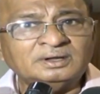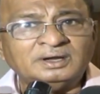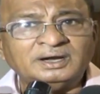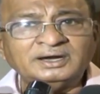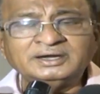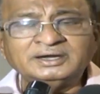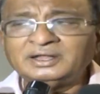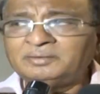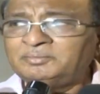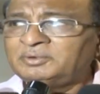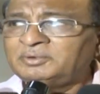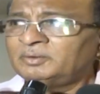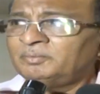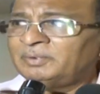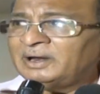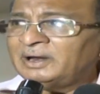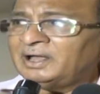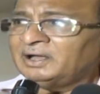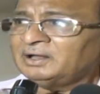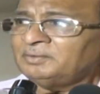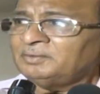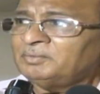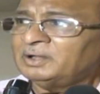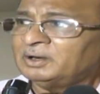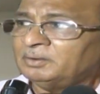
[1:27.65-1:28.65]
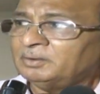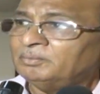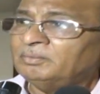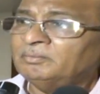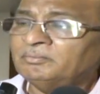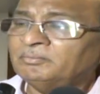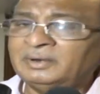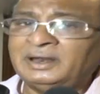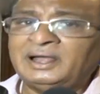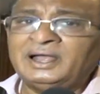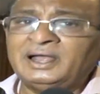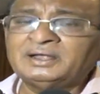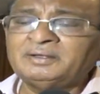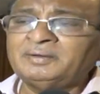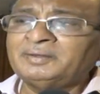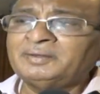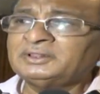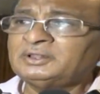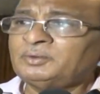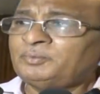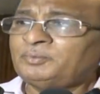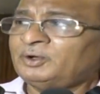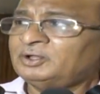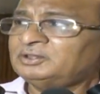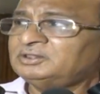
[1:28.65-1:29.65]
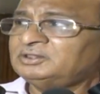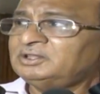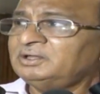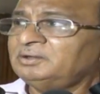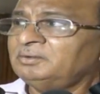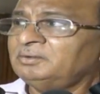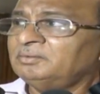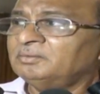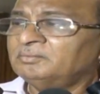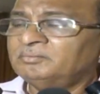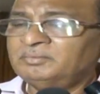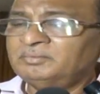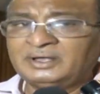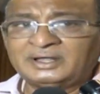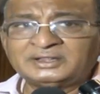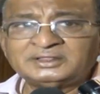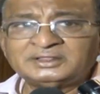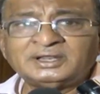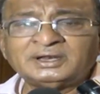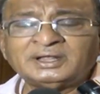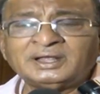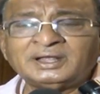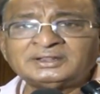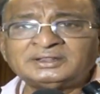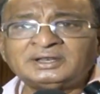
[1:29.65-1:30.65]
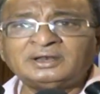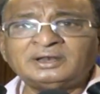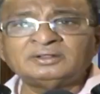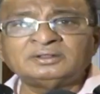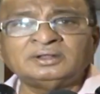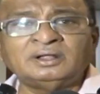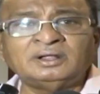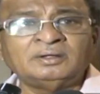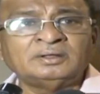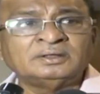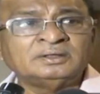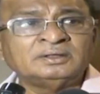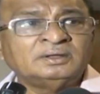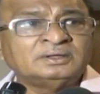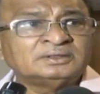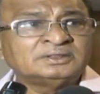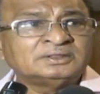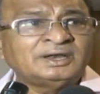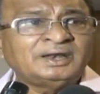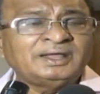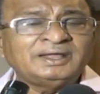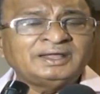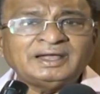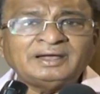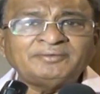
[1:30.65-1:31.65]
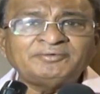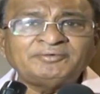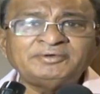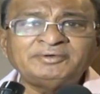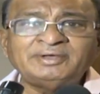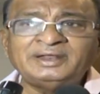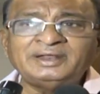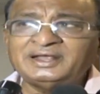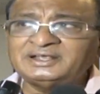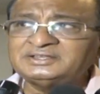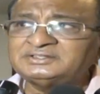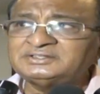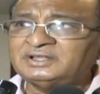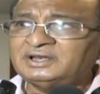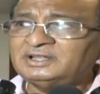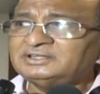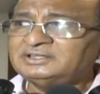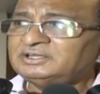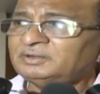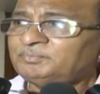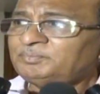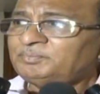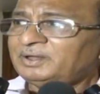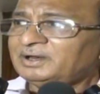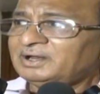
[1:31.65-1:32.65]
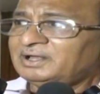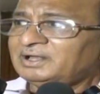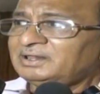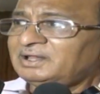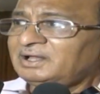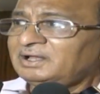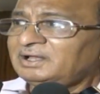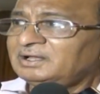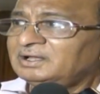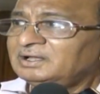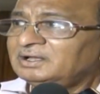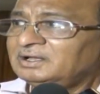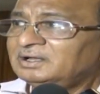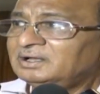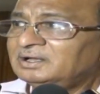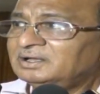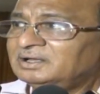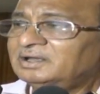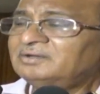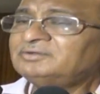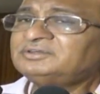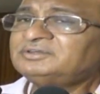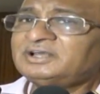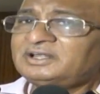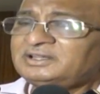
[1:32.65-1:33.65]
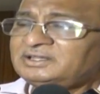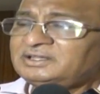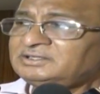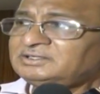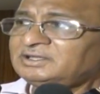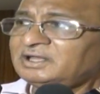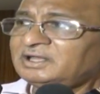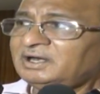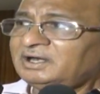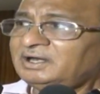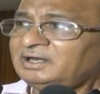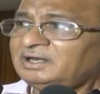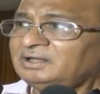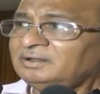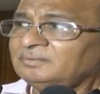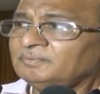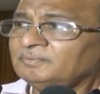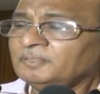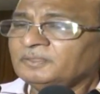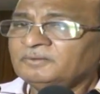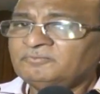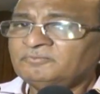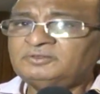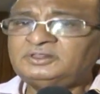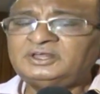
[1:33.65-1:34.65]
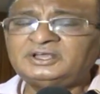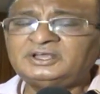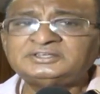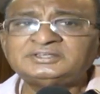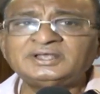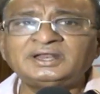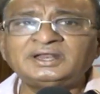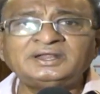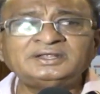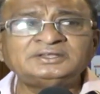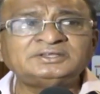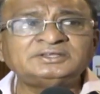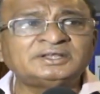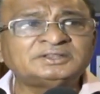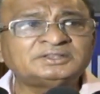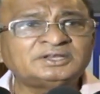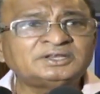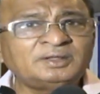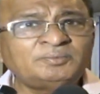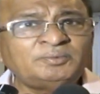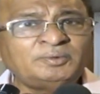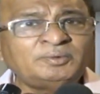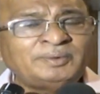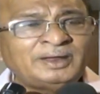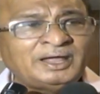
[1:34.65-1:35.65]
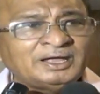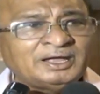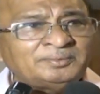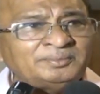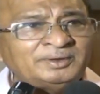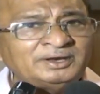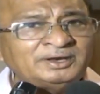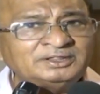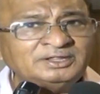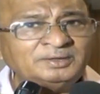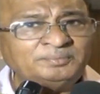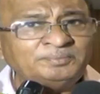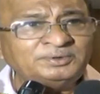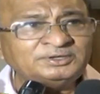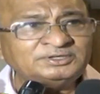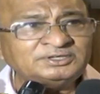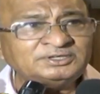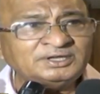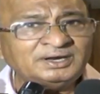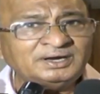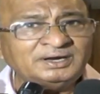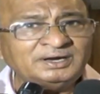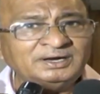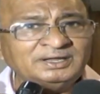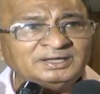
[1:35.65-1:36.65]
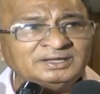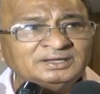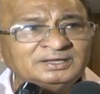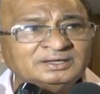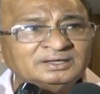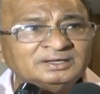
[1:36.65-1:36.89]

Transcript: అంటే మీరు బ్లాక్ మరి బ్లాక్ అంతా పోద్ది మీ అందరి కథలో తలా యాభై వేలు వేస్తానని చెప్పారు కదా ఏం సాధించారండి విదేశాల నుంచి ఎంత డబ్బు బ్లాక్ మనీ తెప్పించారండి